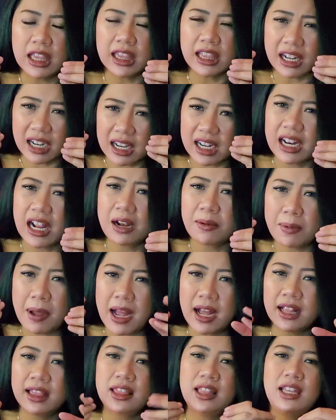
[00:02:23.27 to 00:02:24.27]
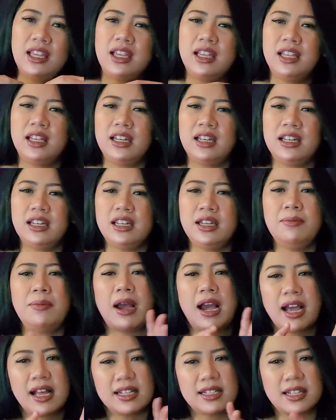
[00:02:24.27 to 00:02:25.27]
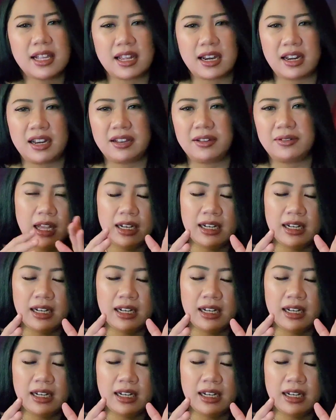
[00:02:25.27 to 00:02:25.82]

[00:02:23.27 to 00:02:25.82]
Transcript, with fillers: terkenal banget nih di Makassar.